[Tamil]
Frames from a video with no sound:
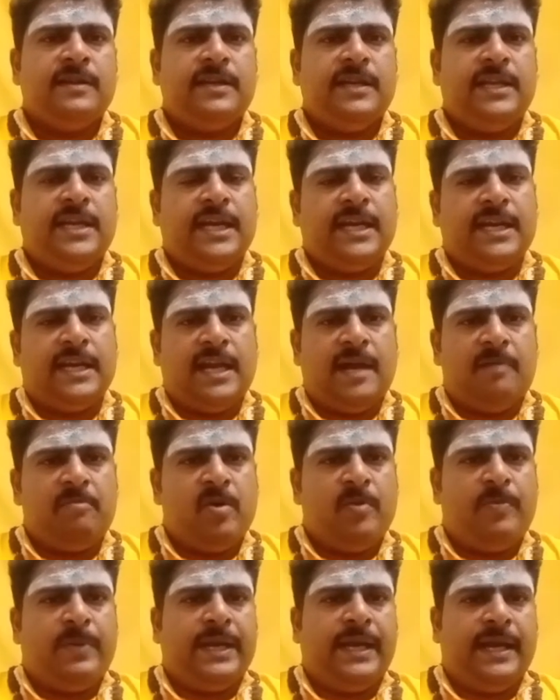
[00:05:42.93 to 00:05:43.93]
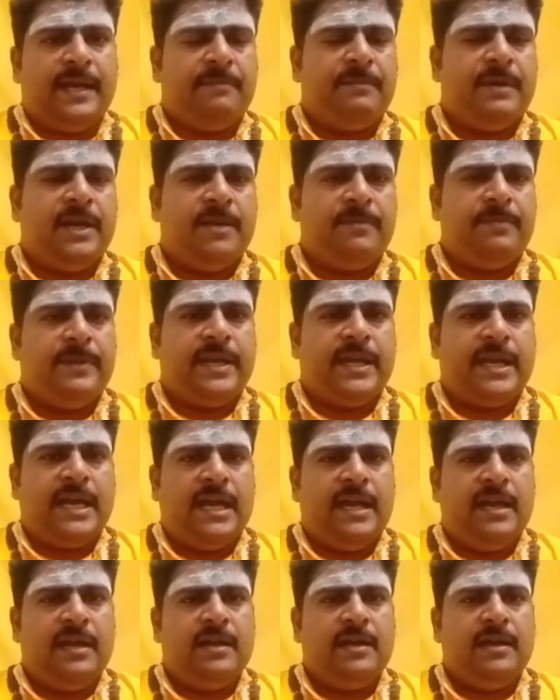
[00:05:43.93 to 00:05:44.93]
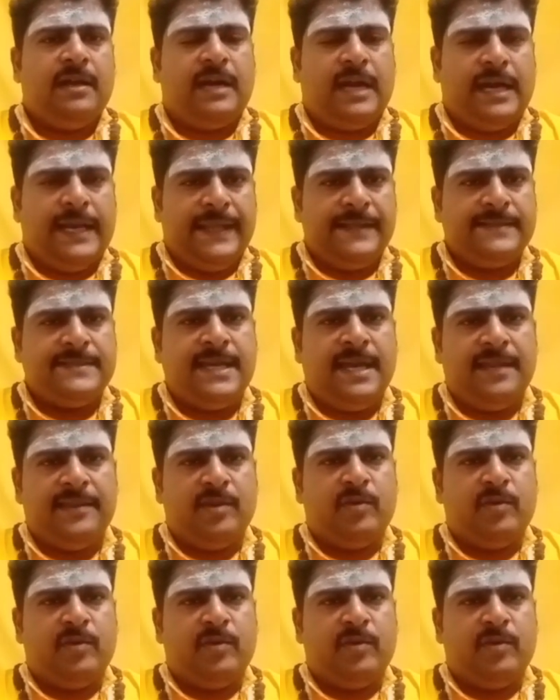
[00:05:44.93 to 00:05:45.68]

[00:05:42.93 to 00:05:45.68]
நீங்கள் என்னதாமோ பரிகாரம் பண்ணியிருப்பீங்க கடைசியாக